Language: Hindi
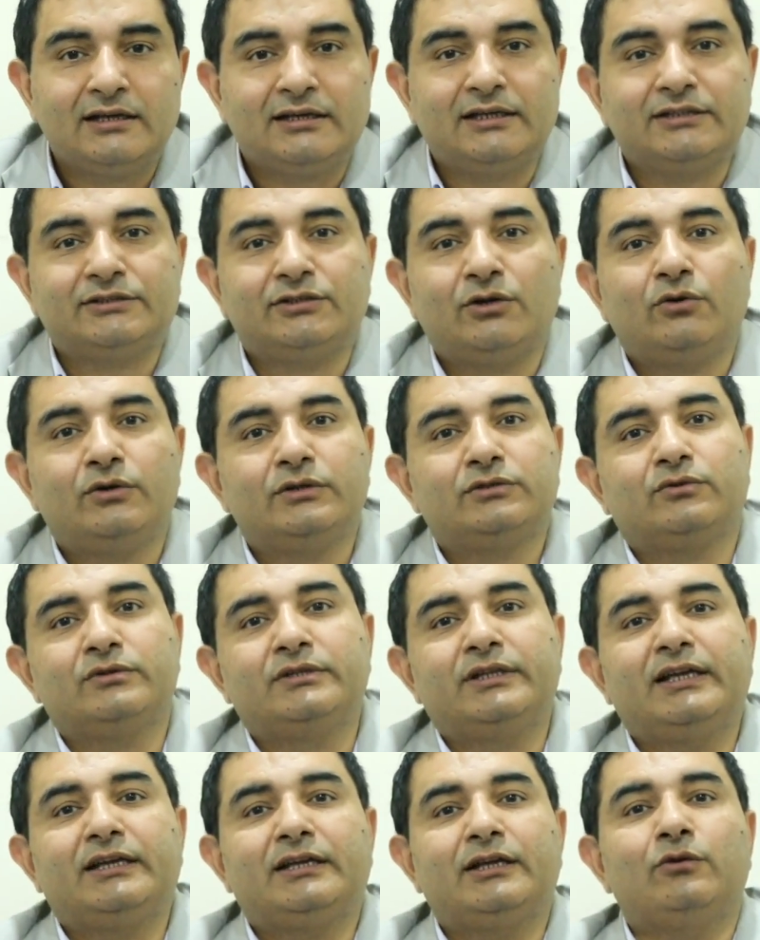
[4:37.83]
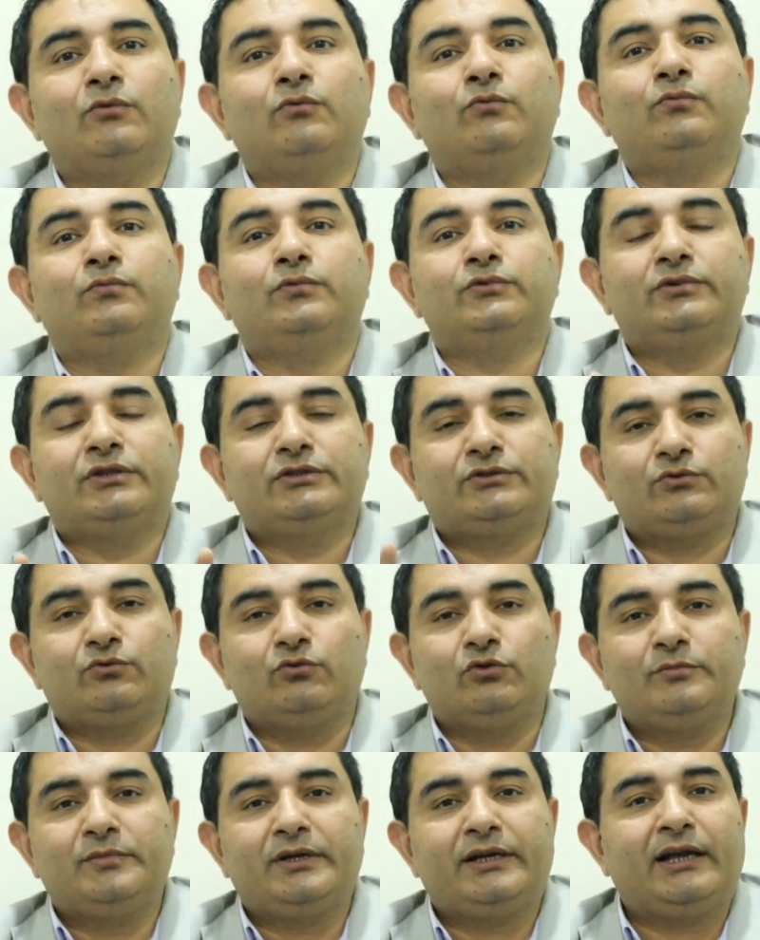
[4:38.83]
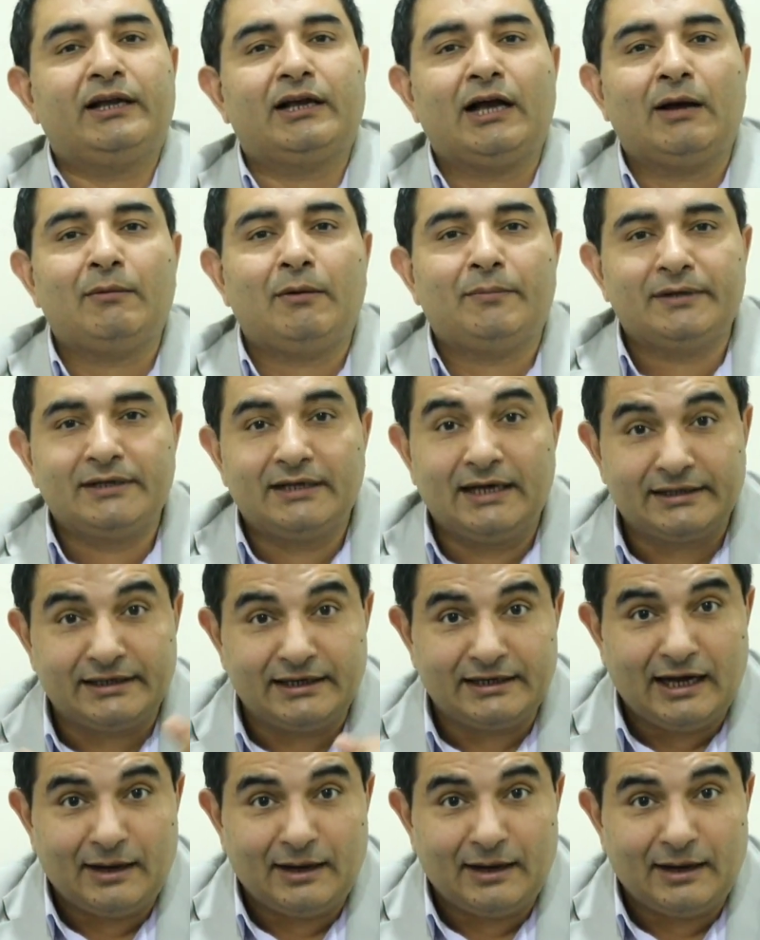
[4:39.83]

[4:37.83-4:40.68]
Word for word: कि चलो इसको देख के वो जो सुकून में रहेगा हम अपने घर के